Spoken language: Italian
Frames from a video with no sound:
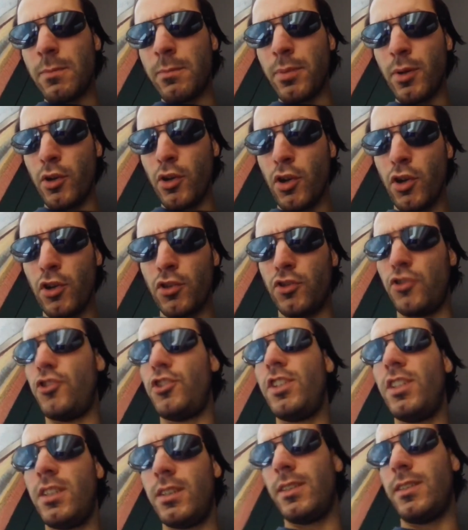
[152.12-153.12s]
e poi
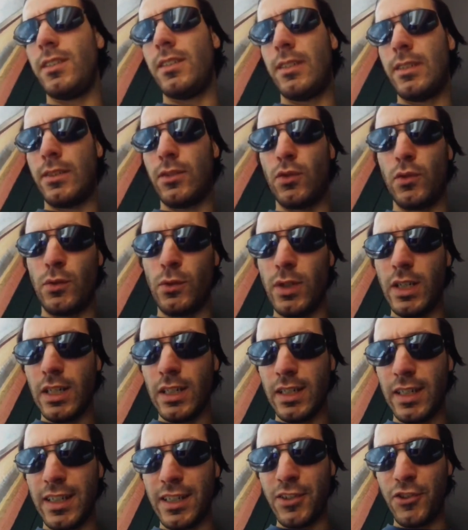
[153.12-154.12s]
oggi eh, sono
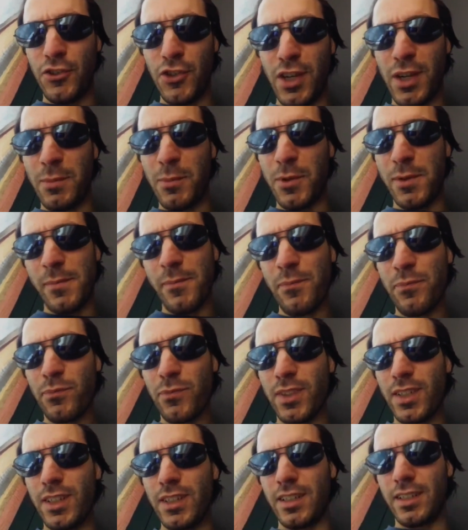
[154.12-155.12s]
anche, diciamo,
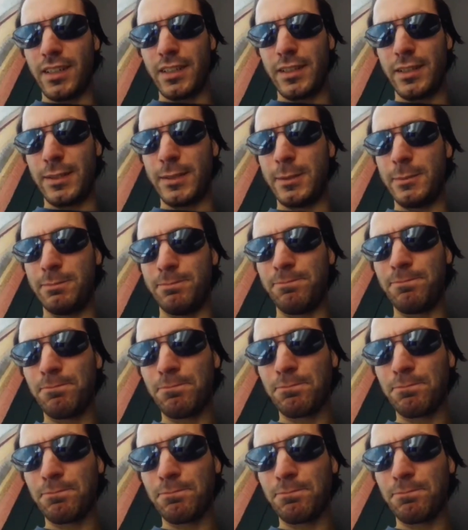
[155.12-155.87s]
eh,